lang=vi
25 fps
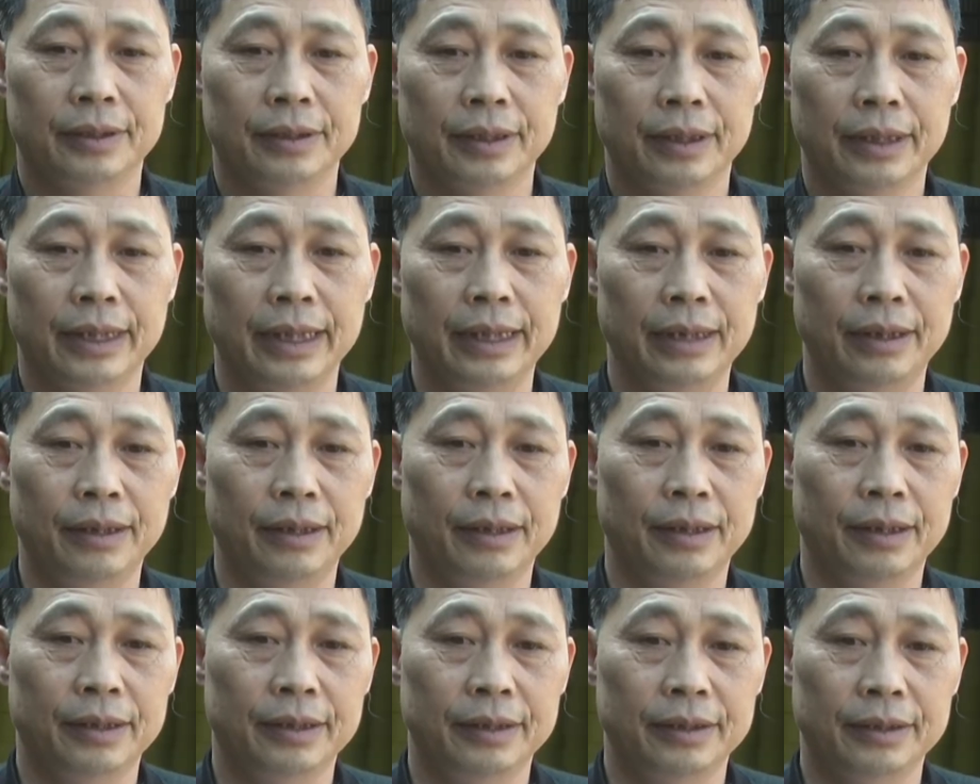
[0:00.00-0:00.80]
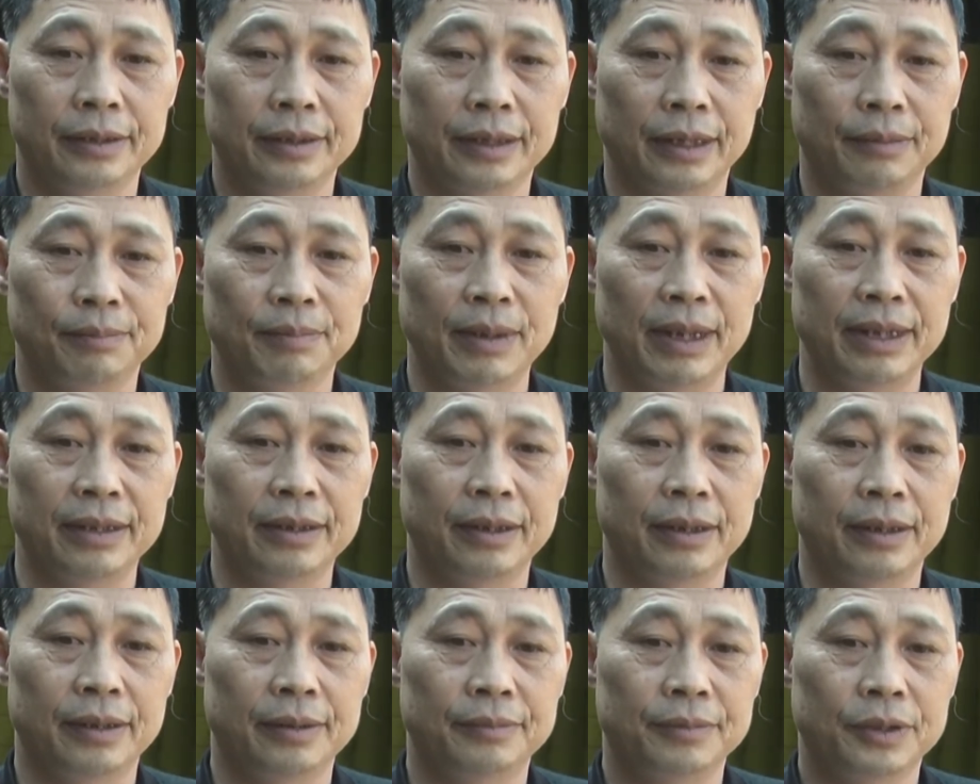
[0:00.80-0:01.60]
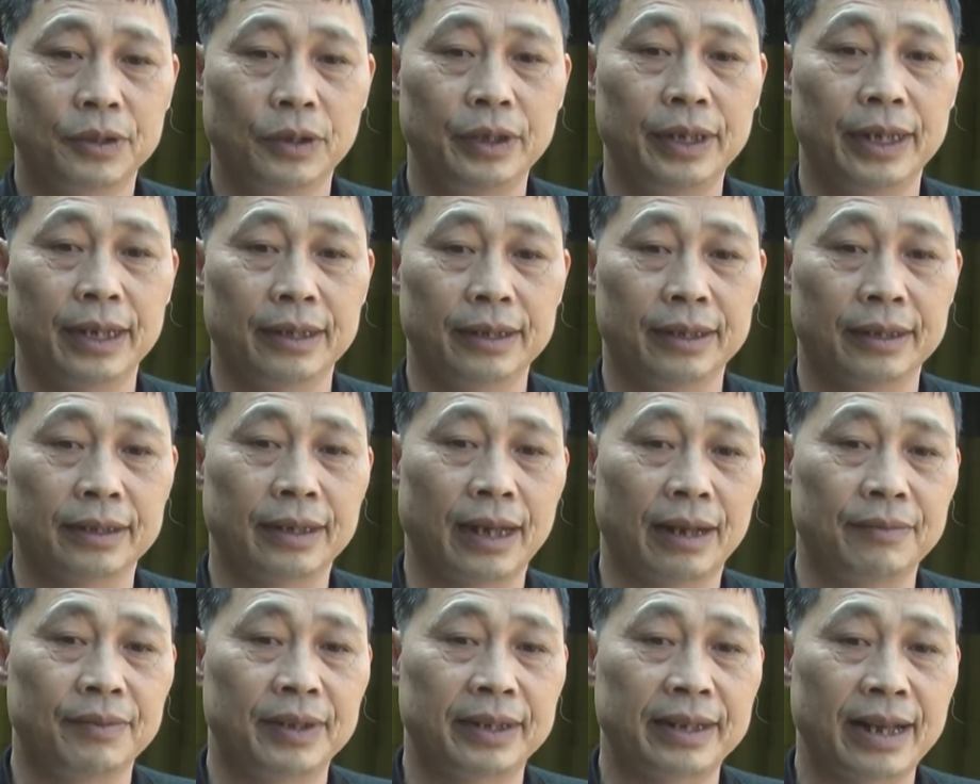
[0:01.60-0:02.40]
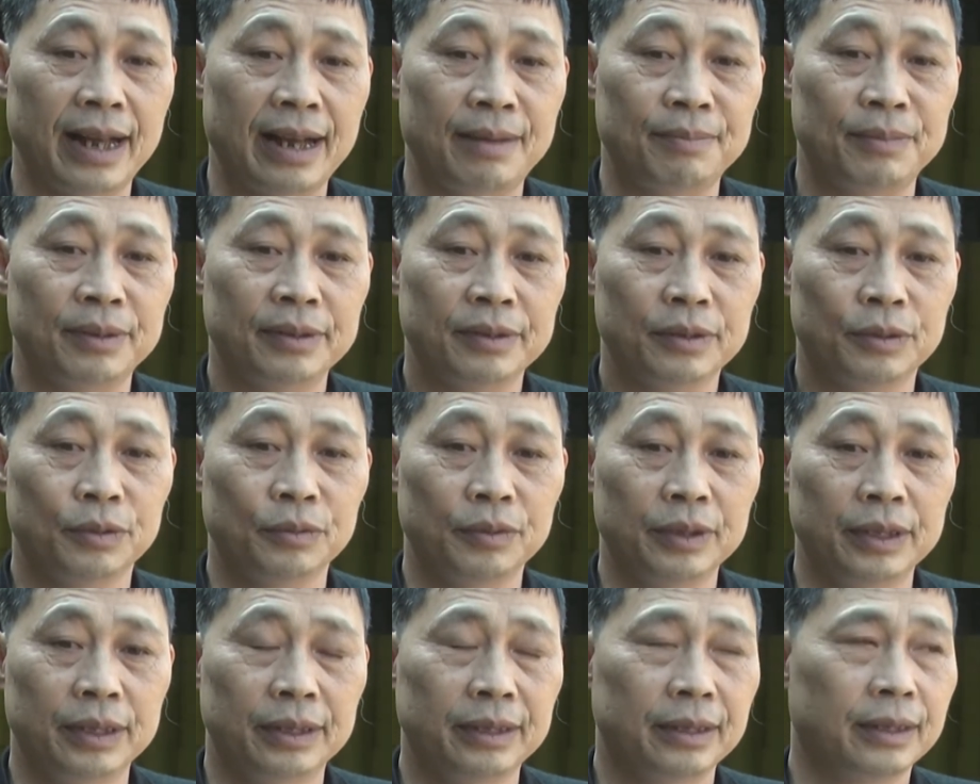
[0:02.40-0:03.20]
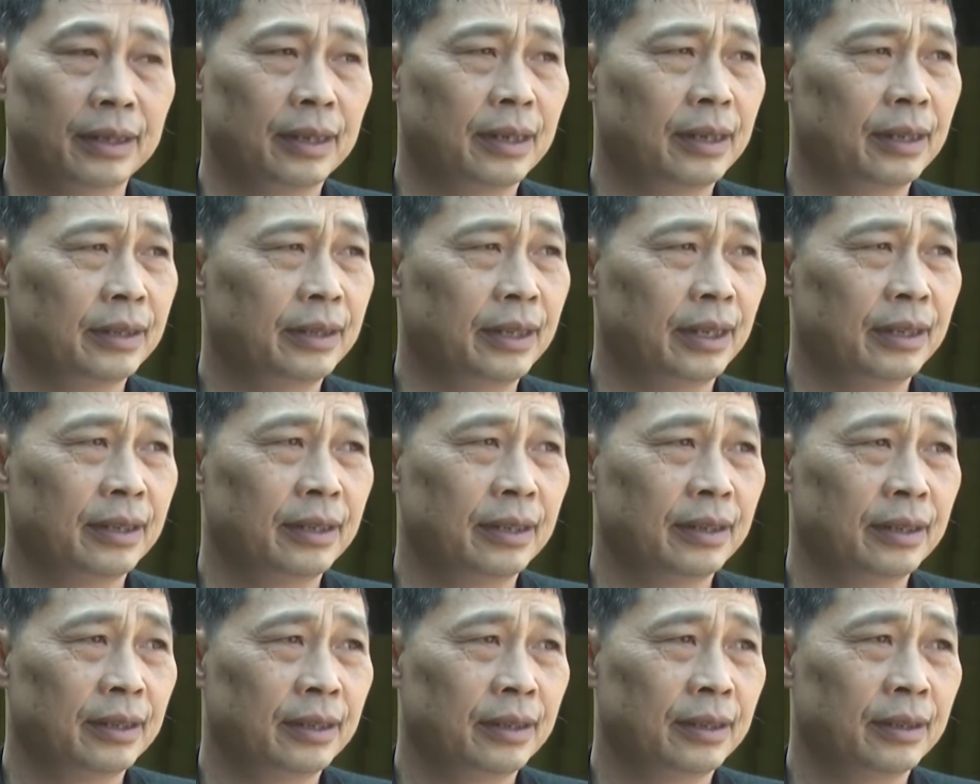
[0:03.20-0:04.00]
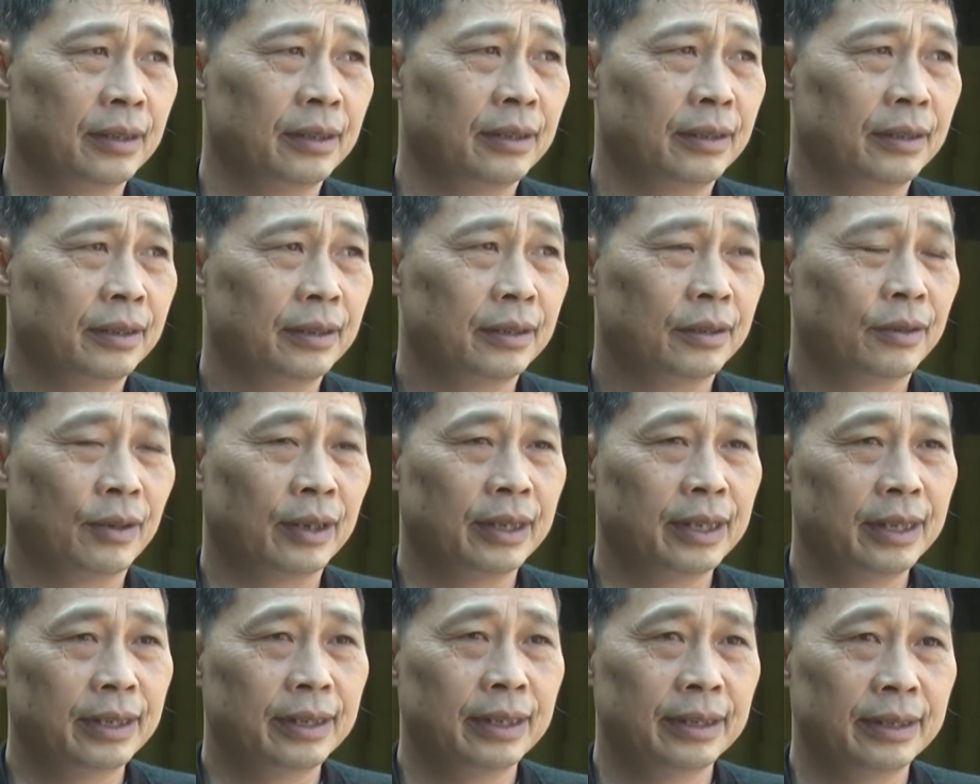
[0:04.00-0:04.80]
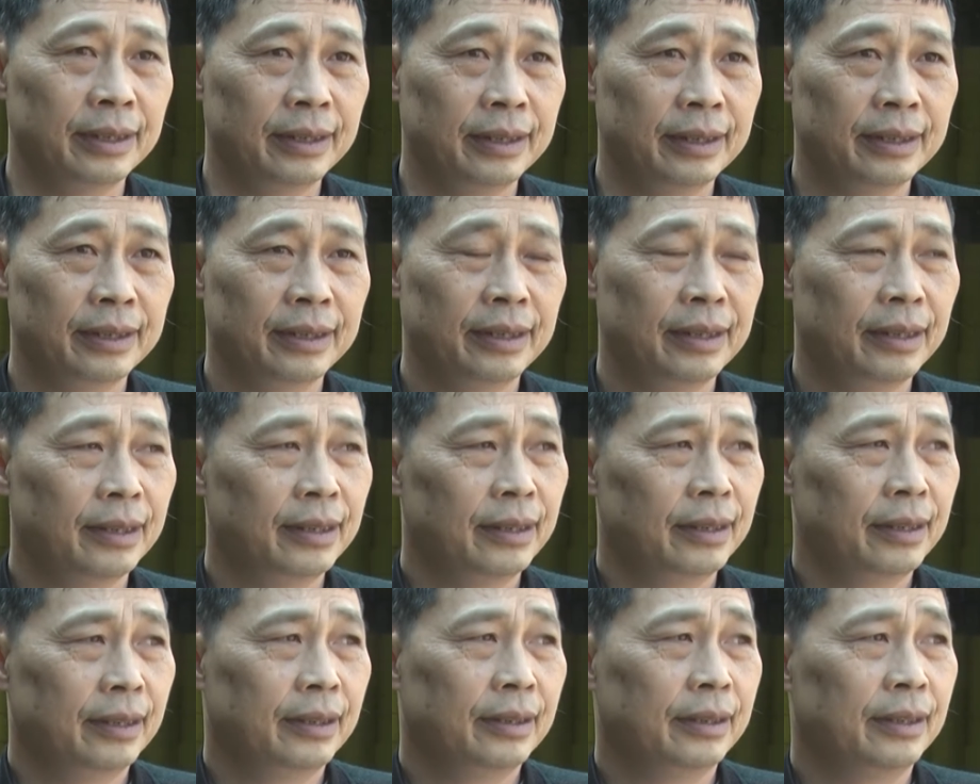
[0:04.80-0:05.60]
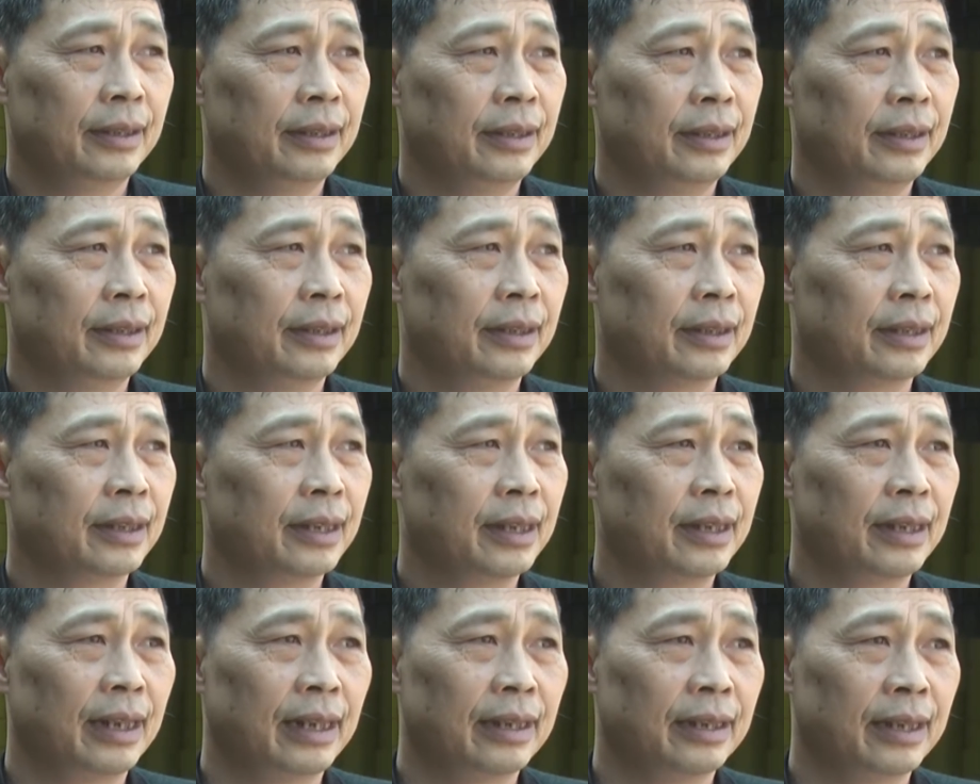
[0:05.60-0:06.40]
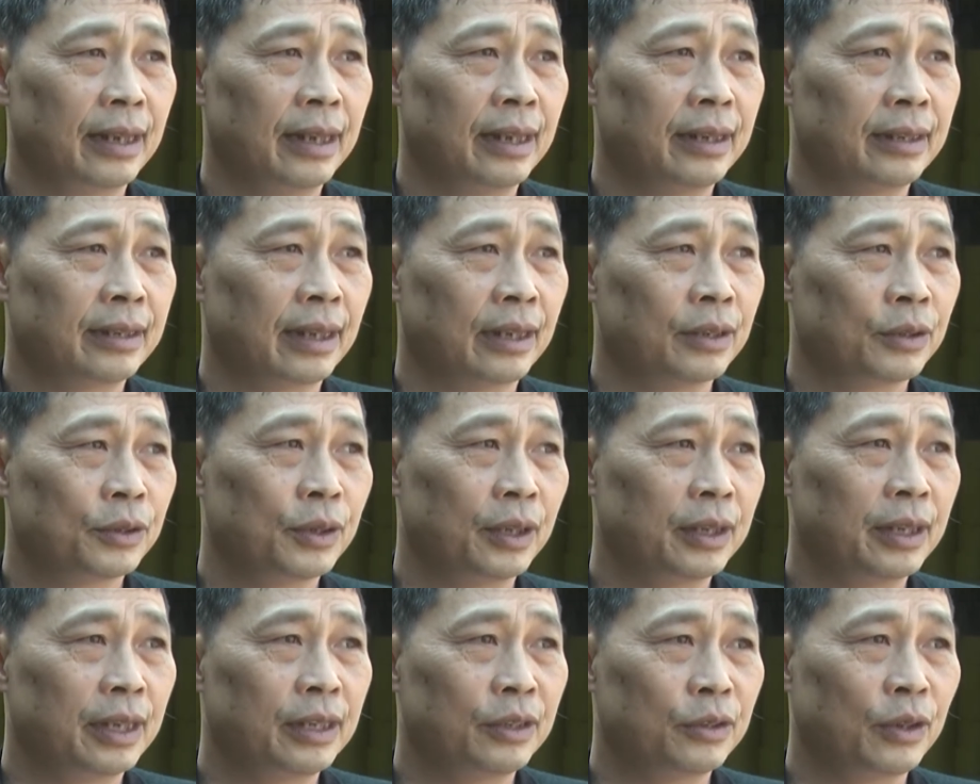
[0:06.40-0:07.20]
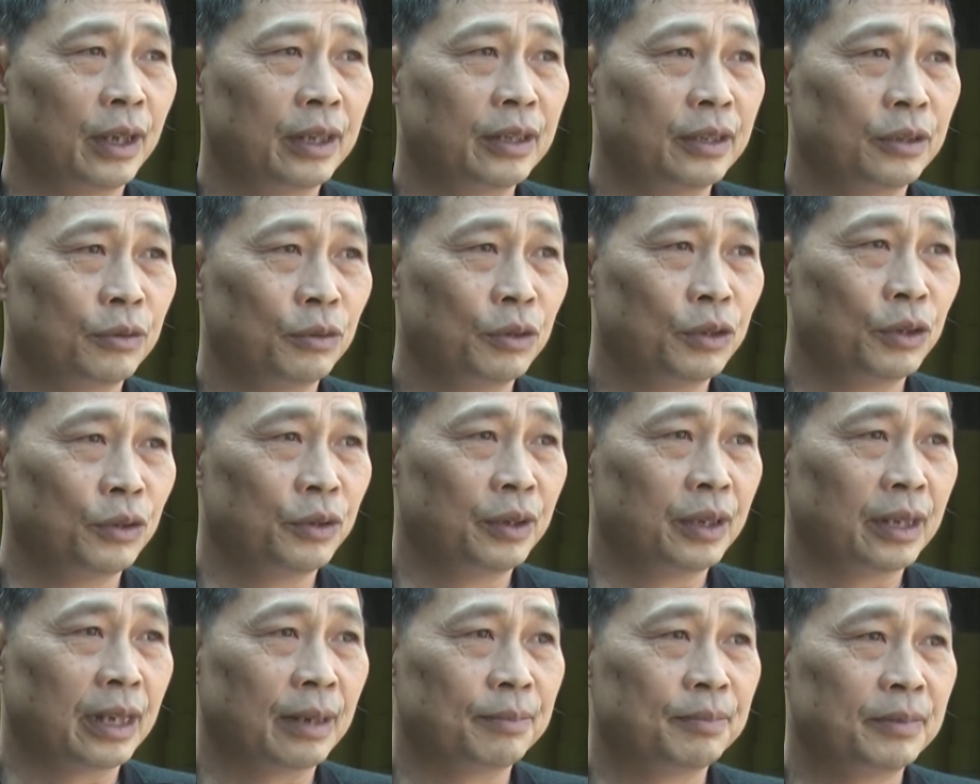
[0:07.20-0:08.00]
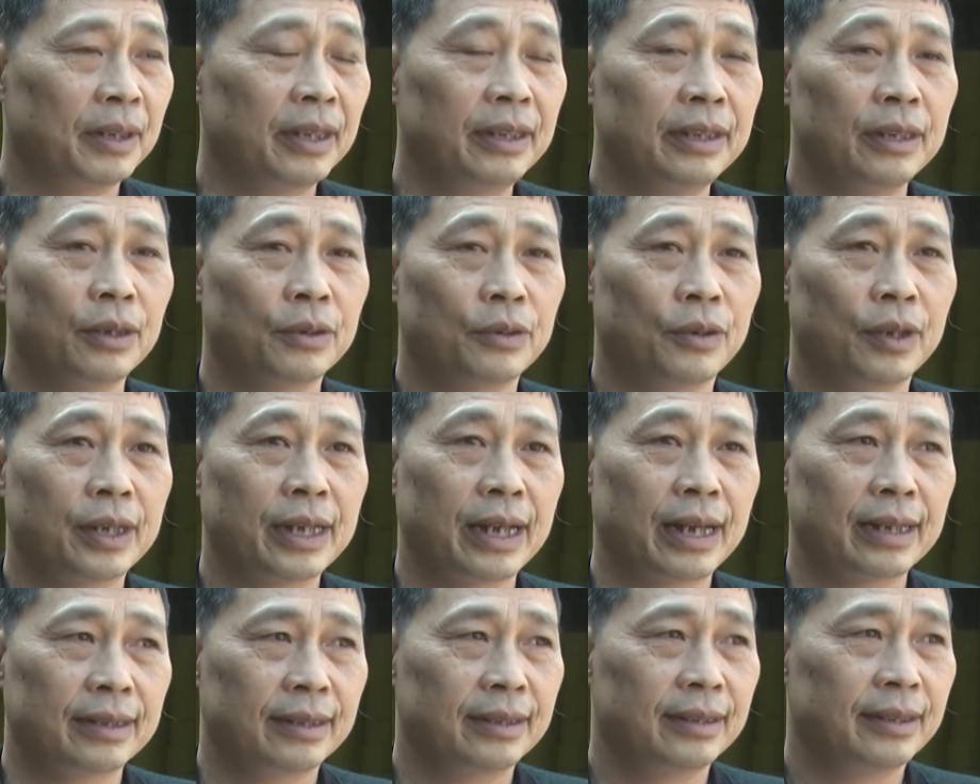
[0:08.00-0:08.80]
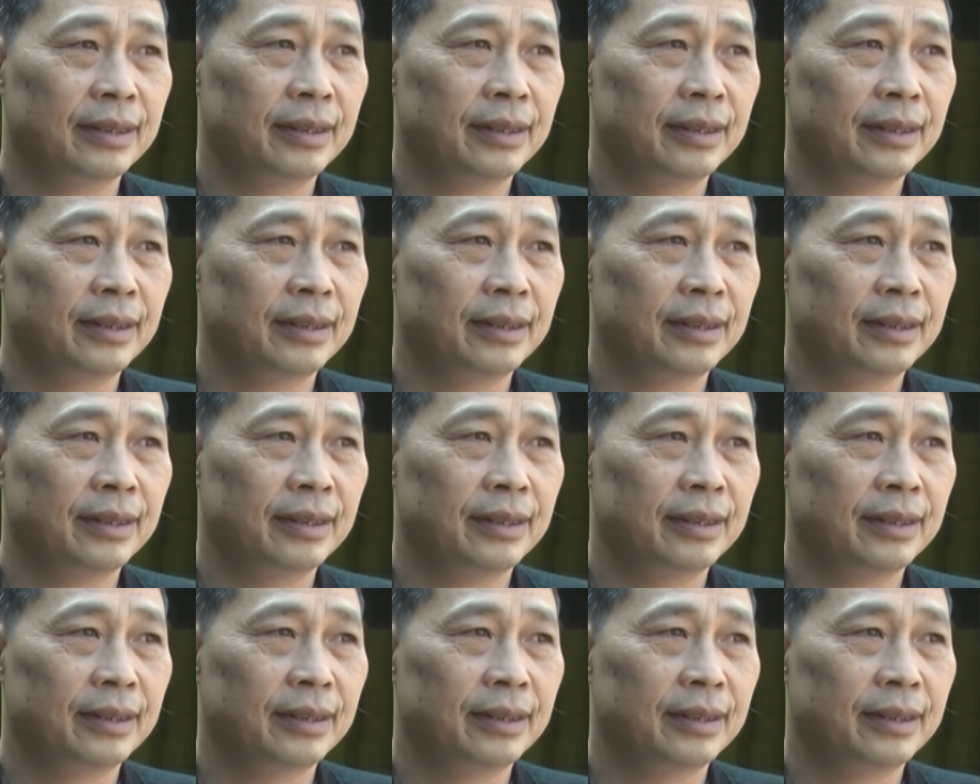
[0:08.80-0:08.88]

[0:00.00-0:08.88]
từ khi ờ, dịch bệnh ờ, xuất hiện ở tại Việt Nam cũng như ờ, trên toàn thế giới thì các cái ngành nghề sản xuất kinh doanh như chúng tôi là gặp rất nhiều khó khăn.